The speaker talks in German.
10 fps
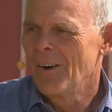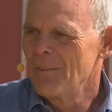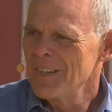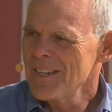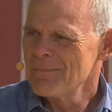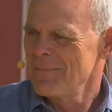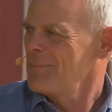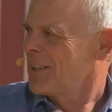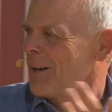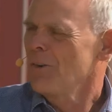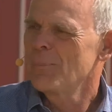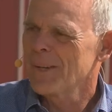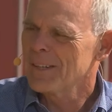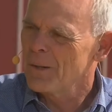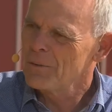Und wenn ich dann
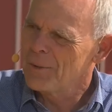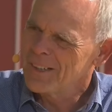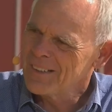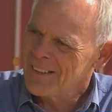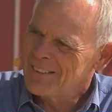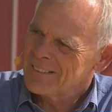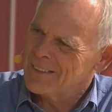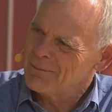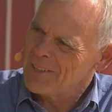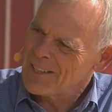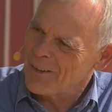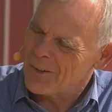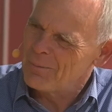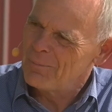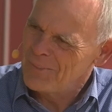aufbreche auf so eine Reise, dann will ich
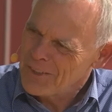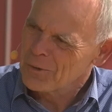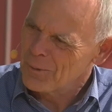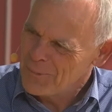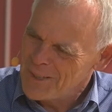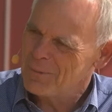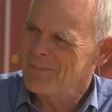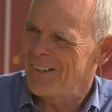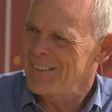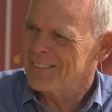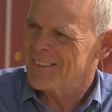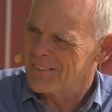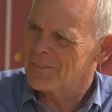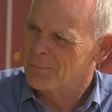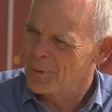auch nicht nur mir beweisen, dass
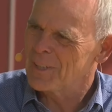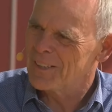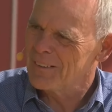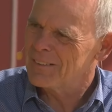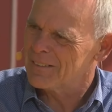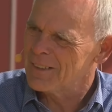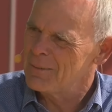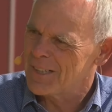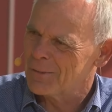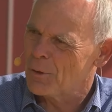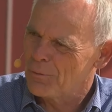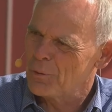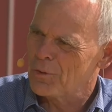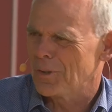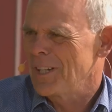das möglich ist, das gebe ich ganz offen
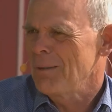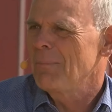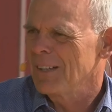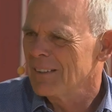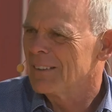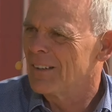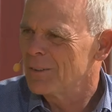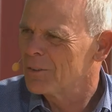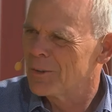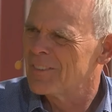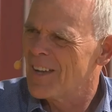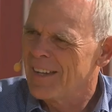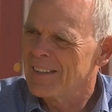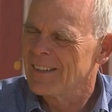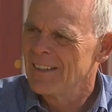zu, sondern eben anderen auch zu
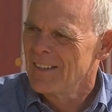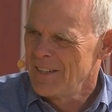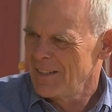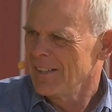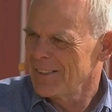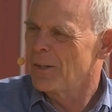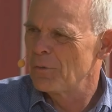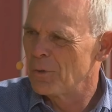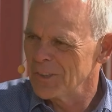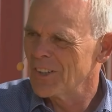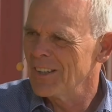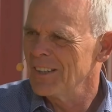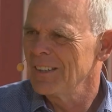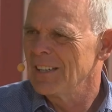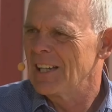zeigen. Ich halte ja auch
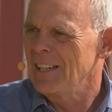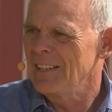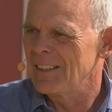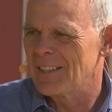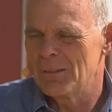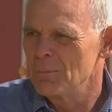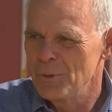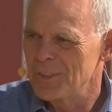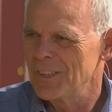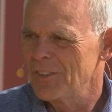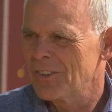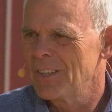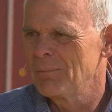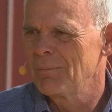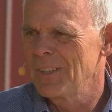Vorträge in Kliniken, ich habe Bücher
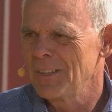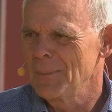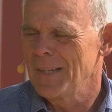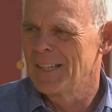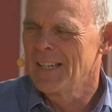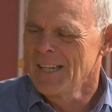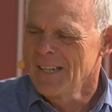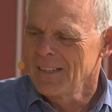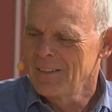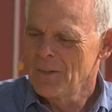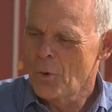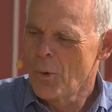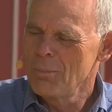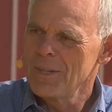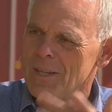geschrieben, jede Menge, äh,
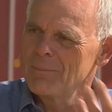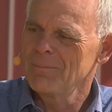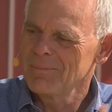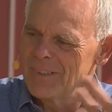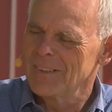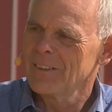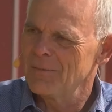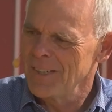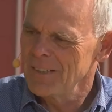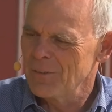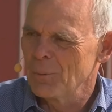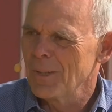um eben eben das weiterzukommen.